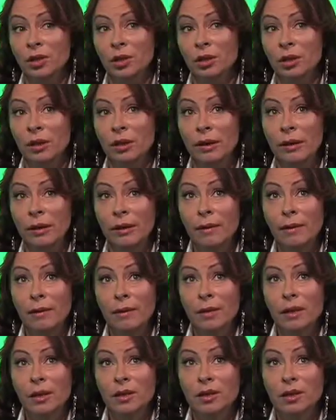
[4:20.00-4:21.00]
они
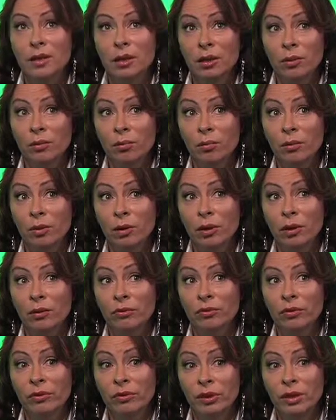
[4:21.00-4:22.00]
сели мы
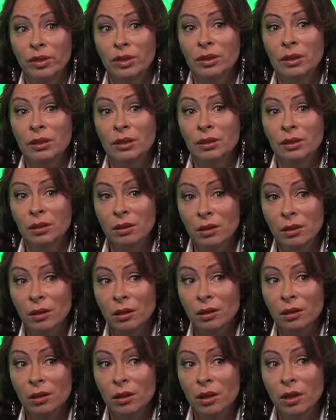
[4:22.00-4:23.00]
в 2 часа дня,
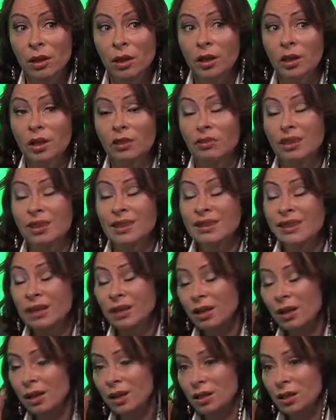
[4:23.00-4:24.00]
и вот они на
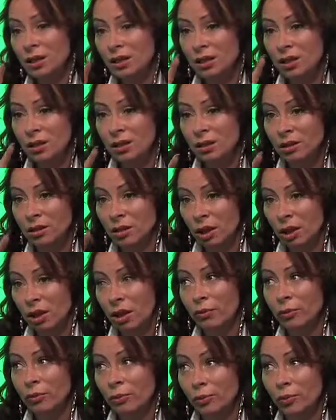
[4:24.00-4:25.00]
каждой станции,
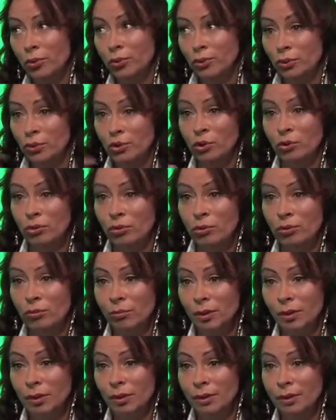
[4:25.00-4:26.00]
а то поезд шел очень
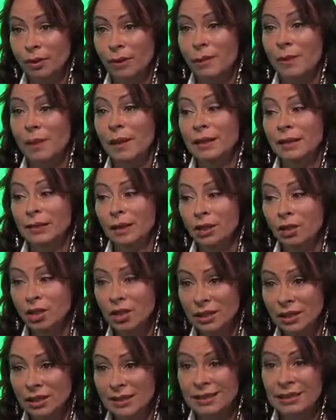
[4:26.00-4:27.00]
медленно, они на каждой
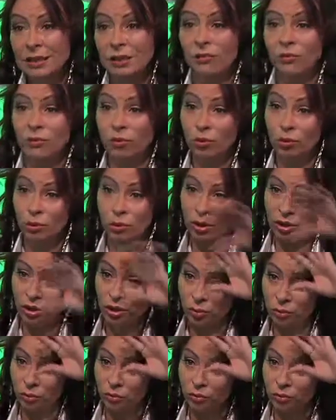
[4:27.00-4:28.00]
станции всю эту
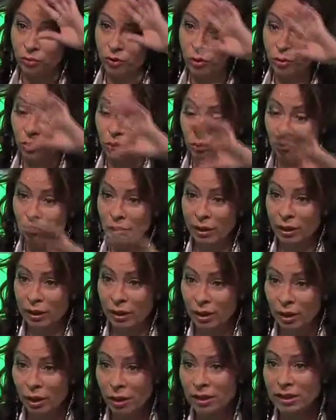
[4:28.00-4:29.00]
систему водяную
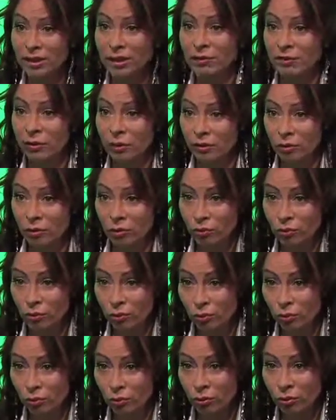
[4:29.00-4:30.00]
прогоняли, сливали всю
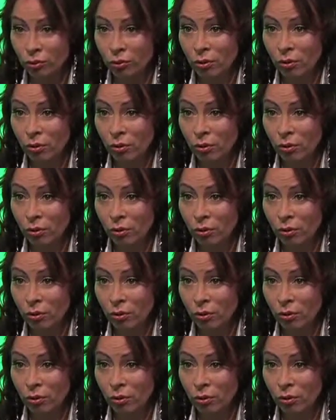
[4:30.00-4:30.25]
воду